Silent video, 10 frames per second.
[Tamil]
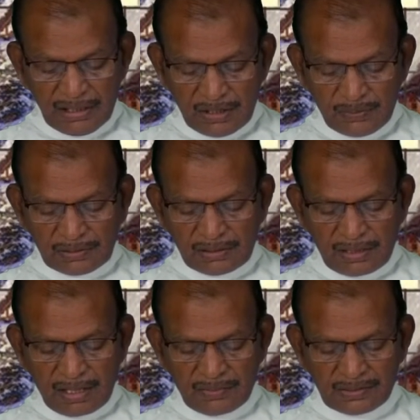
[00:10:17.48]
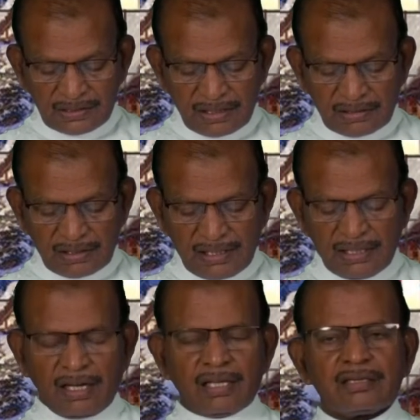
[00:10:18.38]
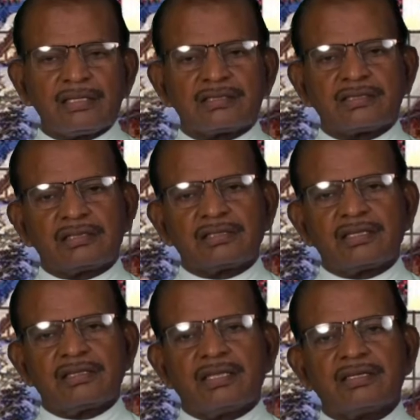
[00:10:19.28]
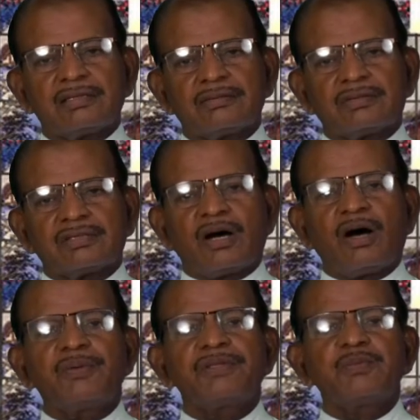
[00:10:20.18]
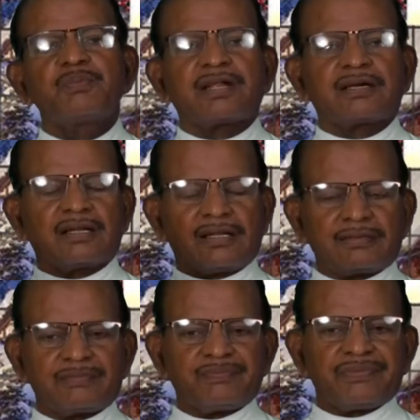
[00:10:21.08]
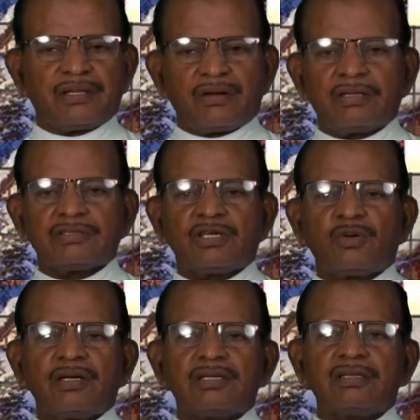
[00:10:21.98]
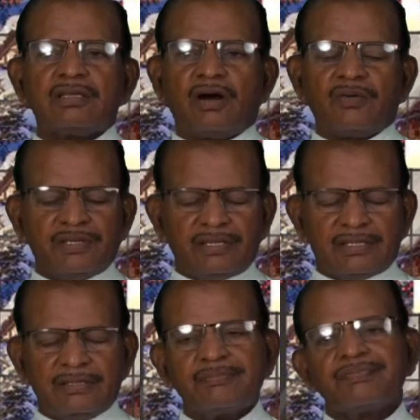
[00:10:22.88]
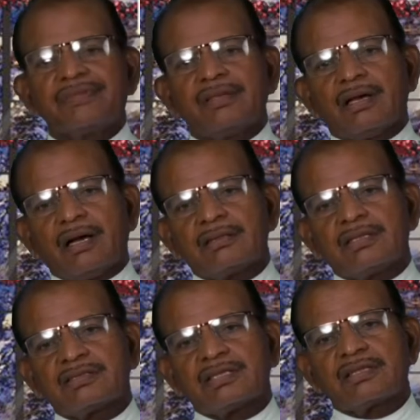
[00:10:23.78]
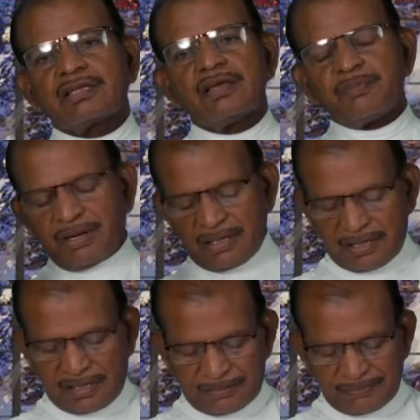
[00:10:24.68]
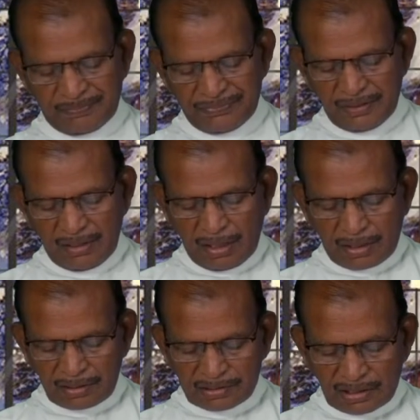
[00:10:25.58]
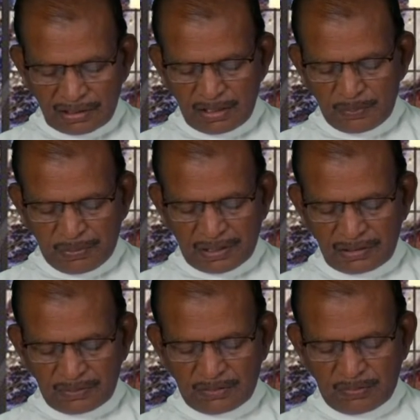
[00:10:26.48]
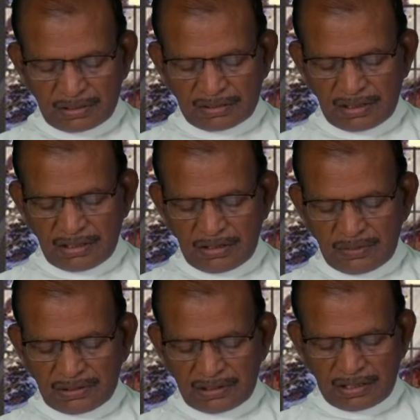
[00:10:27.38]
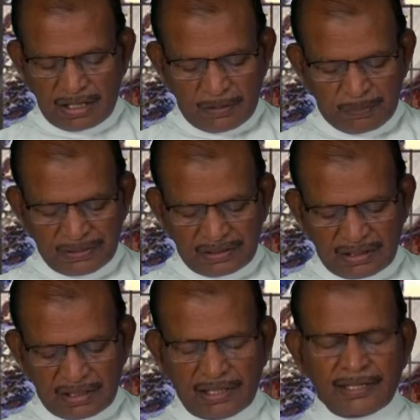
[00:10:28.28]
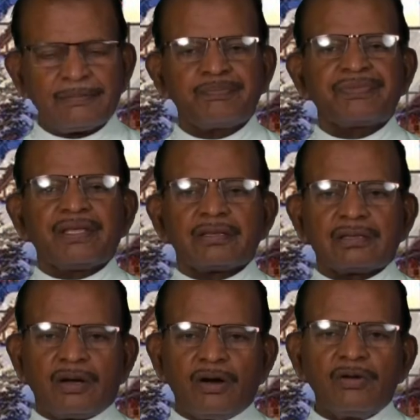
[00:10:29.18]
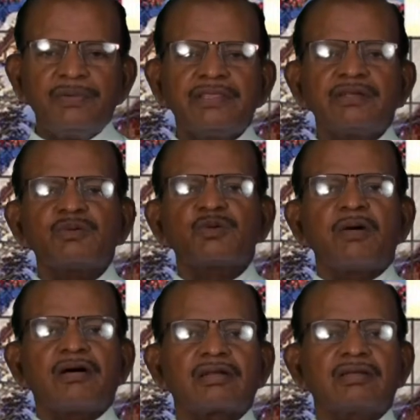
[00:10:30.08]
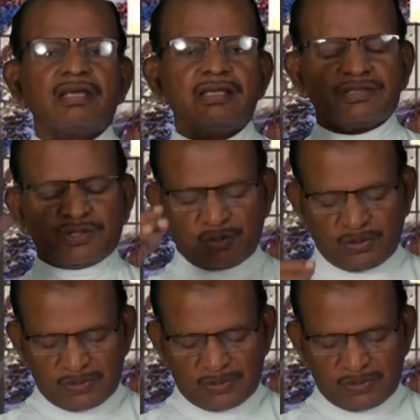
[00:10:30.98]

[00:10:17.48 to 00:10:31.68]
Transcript: இருபத்தி ரெண்டாவது வசனத்தில் அந்த சந்ததி தான் தாவிது பிறக்கிறார் ராஜாவாயி தாவிது அந்த சந்ததியில் பிறக்கிறார் அந்த சந்தையில் பிறந்து விட்டு மற்ற இருபத்தி ரெண்டு நாற்பத்தி ரெண்டில் தாவிதின் குமாரன் இயேசு